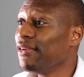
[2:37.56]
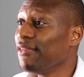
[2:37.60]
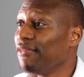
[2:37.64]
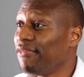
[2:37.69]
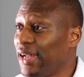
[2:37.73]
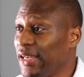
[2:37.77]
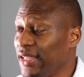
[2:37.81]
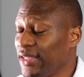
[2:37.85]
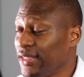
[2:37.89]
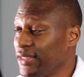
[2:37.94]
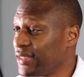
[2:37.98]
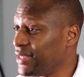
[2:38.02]

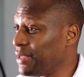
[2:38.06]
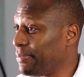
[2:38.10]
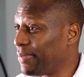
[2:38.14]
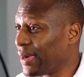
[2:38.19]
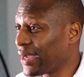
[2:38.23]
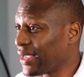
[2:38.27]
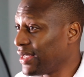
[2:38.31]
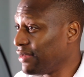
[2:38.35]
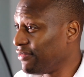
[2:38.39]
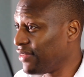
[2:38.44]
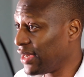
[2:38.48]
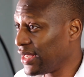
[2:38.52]
valide Ce n'est pas
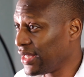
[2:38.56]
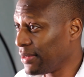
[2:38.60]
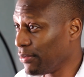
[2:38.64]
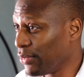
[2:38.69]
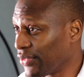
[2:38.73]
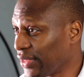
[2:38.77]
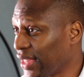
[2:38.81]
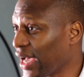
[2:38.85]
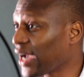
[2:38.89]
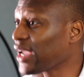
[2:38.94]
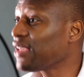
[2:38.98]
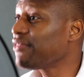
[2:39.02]
qu'il valide mon
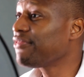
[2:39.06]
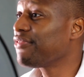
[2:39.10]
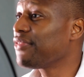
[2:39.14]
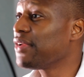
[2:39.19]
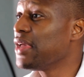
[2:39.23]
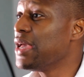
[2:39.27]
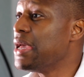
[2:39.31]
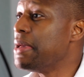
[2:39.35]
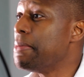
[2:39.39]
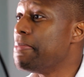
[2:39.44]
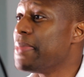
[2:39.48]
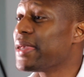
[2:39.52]
tarif,
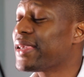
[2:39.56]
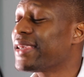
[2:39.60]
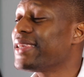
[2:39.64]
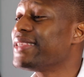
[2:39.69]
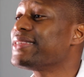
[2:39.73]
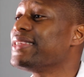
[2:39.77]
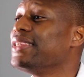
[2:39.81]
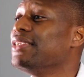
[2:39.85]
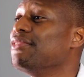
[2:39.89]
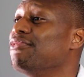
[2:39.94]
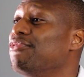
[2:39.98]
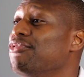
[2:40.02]
mais qu'est-ce
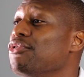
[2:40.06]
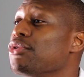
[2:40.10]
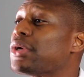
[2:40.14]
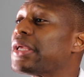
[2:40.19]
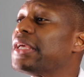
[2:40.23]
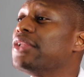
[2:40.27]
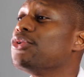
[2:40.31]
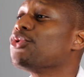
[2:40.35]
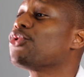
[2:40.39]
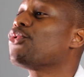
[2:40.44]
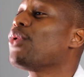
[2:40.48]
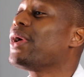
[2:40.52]
qu'il veut,
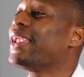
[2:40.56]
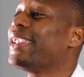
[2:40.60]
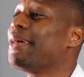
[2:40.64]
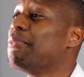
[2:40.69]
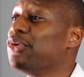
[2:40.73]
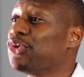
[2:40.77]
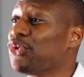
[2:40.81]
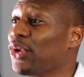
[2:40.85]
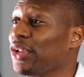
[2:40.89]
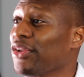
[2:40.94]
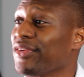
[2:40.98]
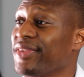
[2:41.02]
de quoi il a
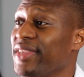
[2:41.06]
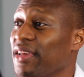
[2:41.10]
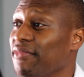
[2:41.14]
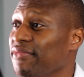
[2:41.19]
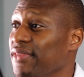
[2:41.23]
besoin dans sa